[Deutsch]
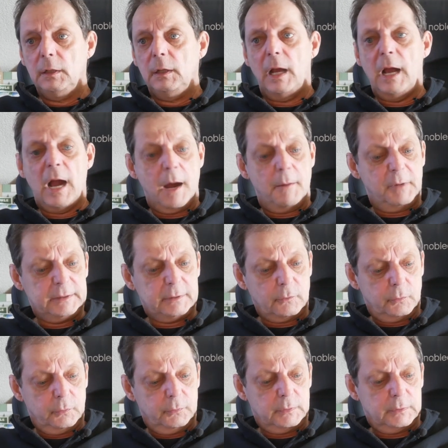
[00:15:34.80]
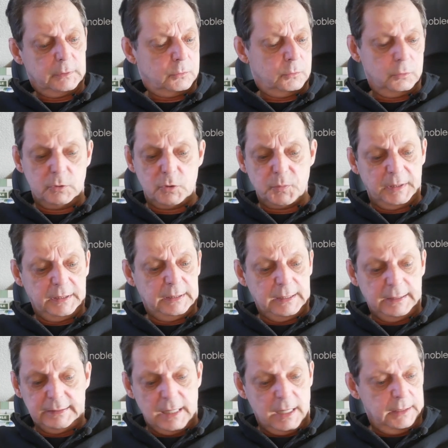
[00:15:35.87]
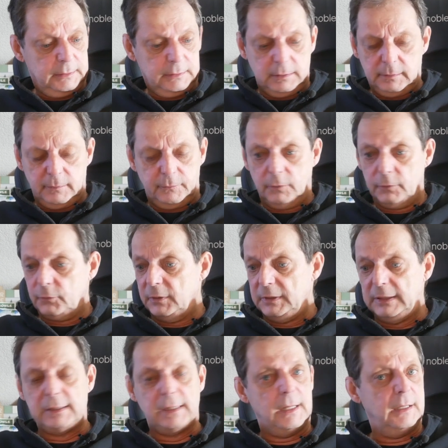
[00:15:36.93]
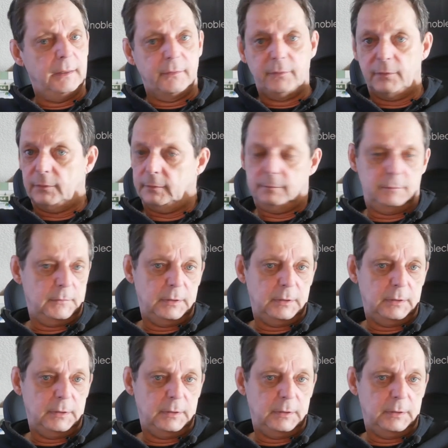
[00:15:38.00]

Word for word: er arbeitet zu gut, springt gleich an, funktioniert alles.